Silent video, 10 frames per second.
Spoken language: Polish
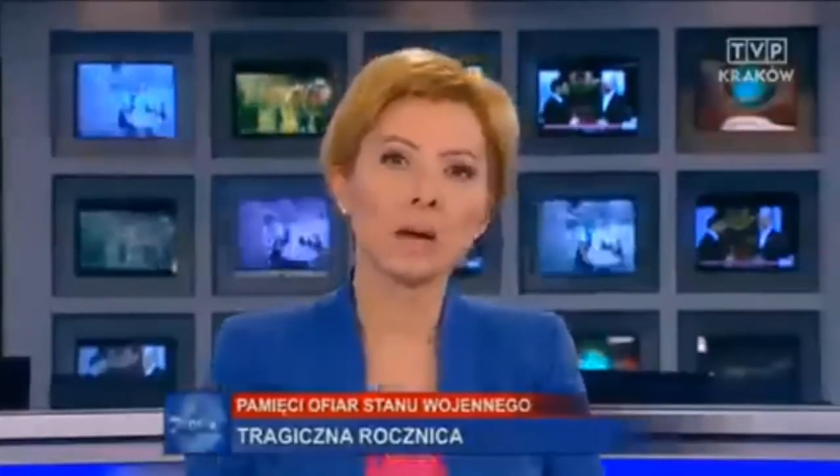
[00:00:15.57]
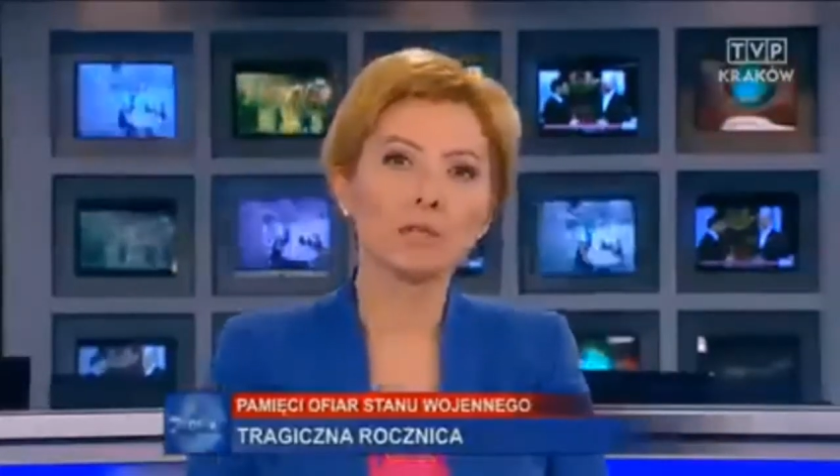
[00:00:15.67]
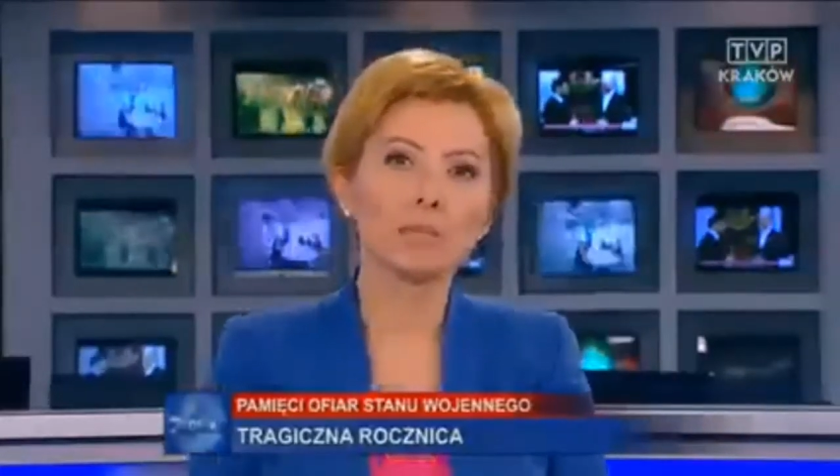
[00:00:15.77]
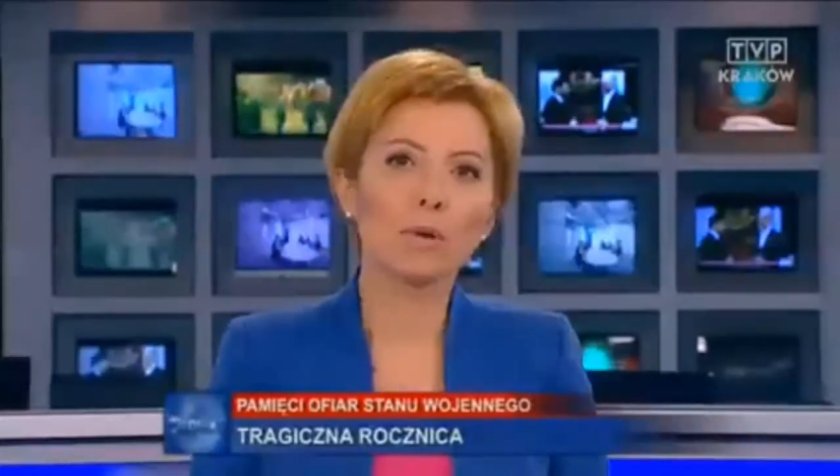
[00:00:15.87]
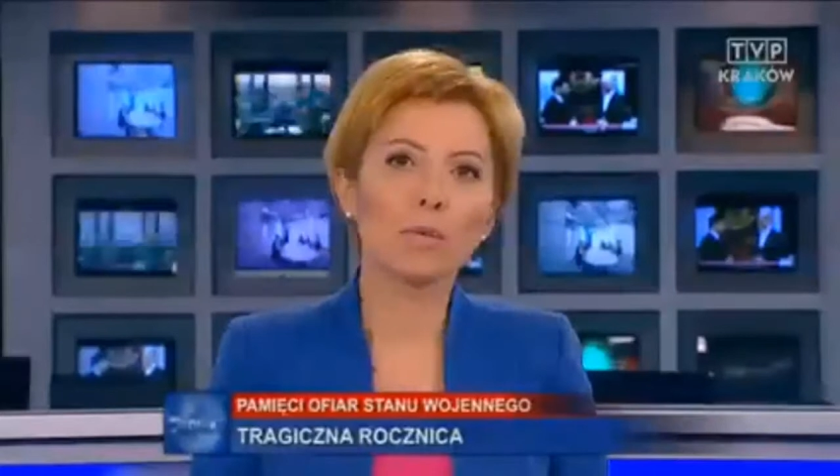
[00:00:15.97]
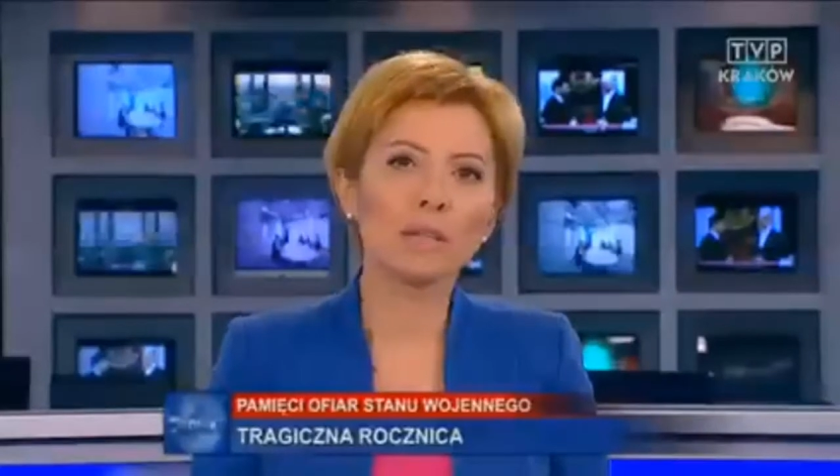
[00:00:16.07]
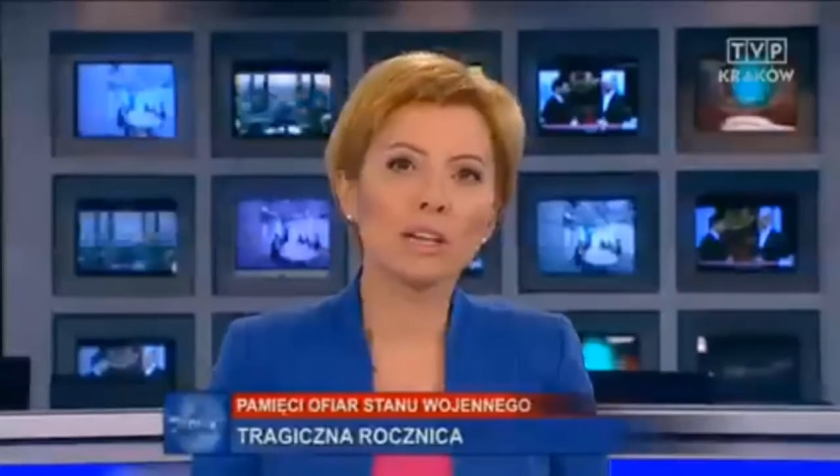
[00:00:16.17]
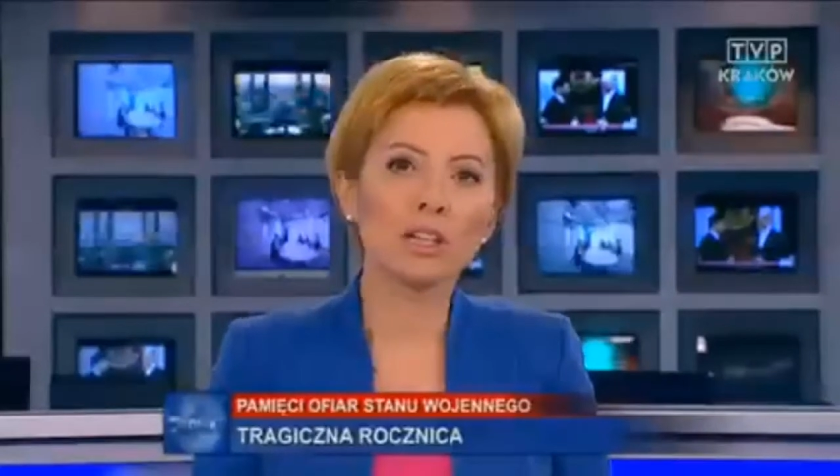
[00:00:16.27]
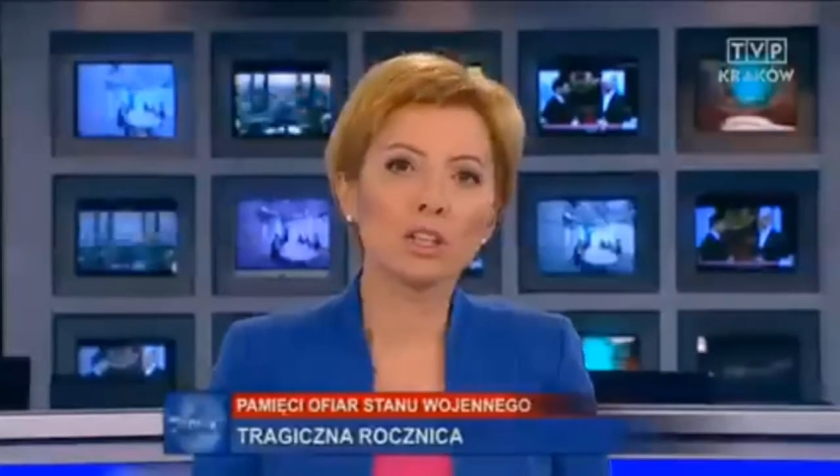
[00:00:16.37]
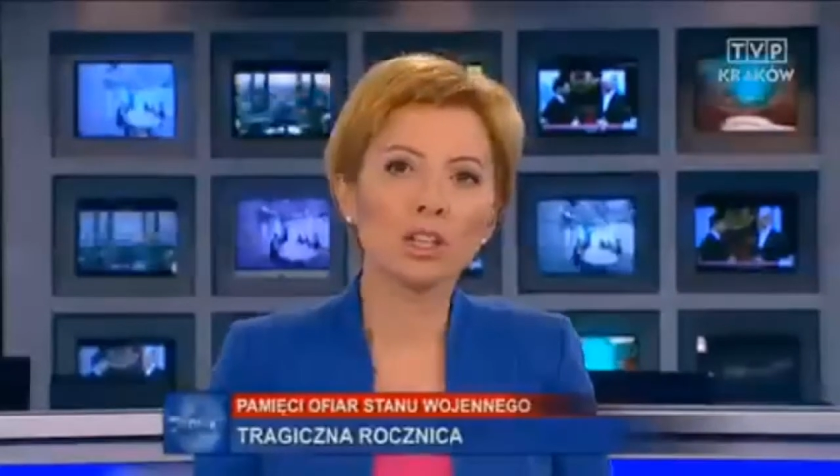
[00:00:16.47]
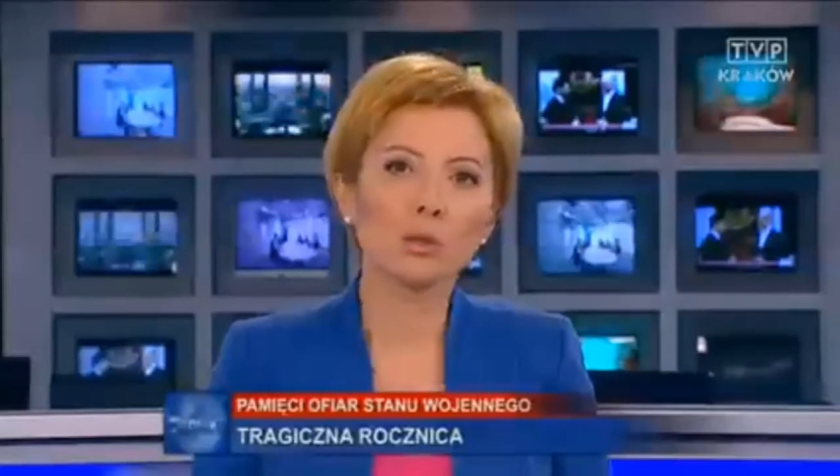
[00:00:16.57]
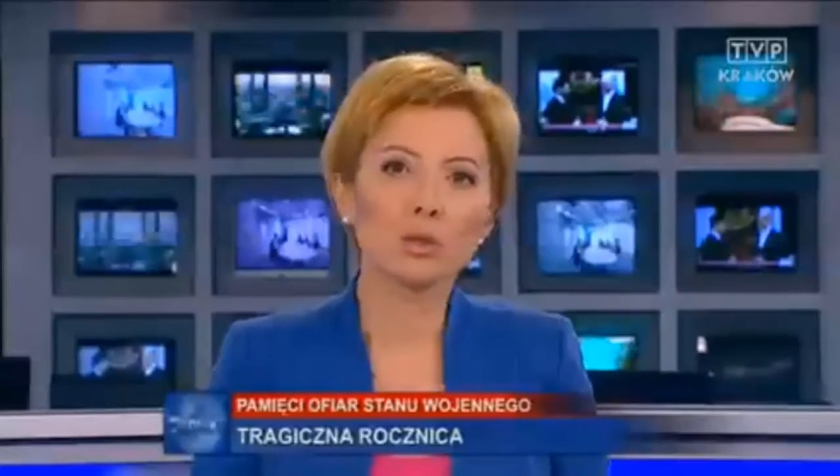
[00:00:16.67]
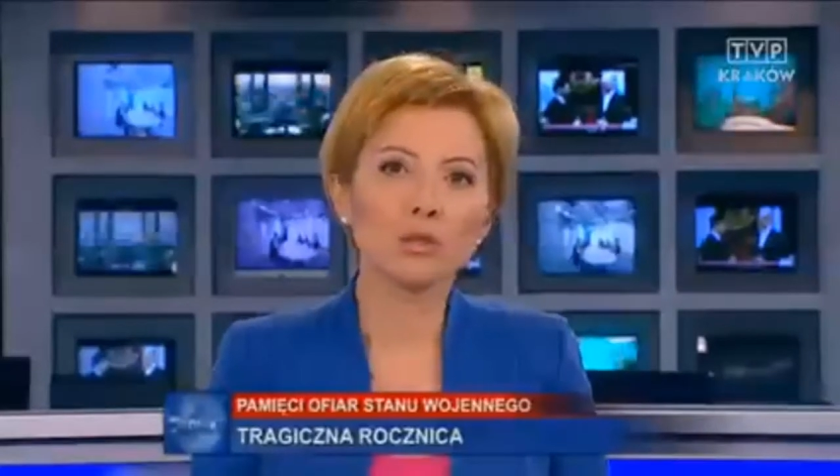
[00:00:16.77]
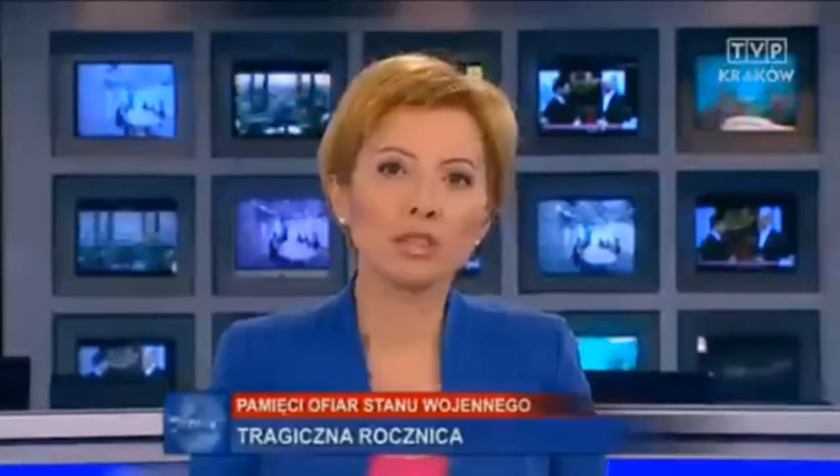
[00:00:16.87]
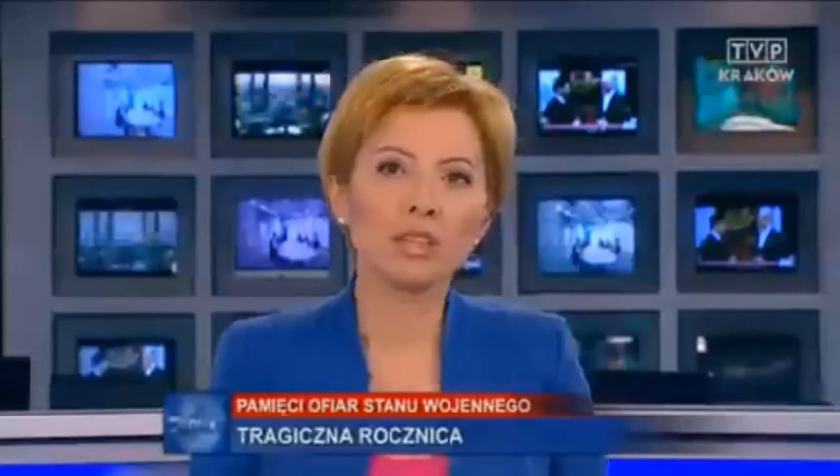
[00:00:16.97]
przypominali ci,
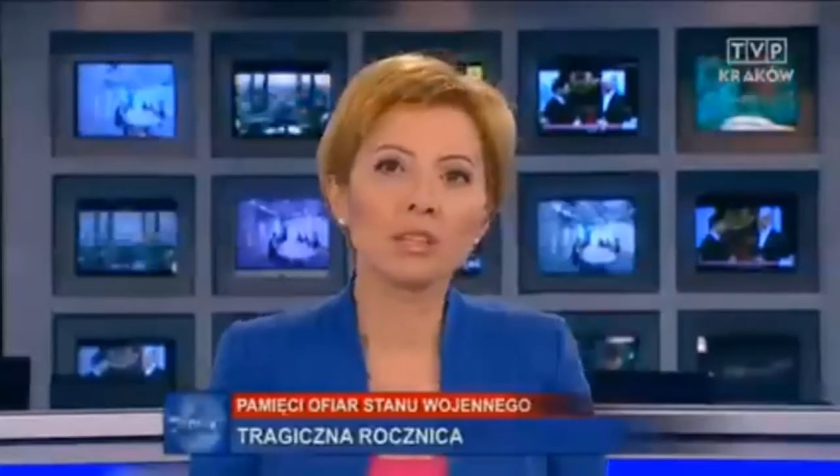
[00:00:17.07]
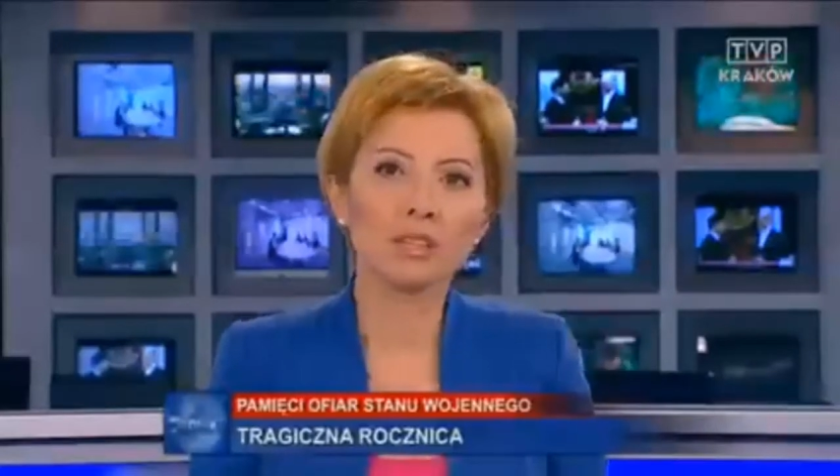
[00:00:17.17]
którzy wtedy